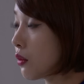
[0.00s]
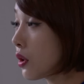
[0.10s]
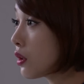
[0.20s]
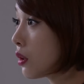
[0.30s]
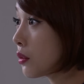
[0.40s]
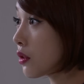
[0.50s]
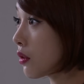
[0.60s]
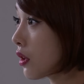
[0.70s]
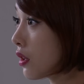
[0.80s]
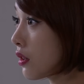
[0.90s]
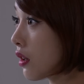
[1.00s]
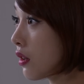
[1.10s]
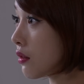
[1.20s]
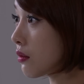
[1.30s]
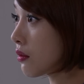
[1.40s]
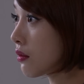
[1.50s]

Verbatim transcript: 원한다면 그렇게 할게.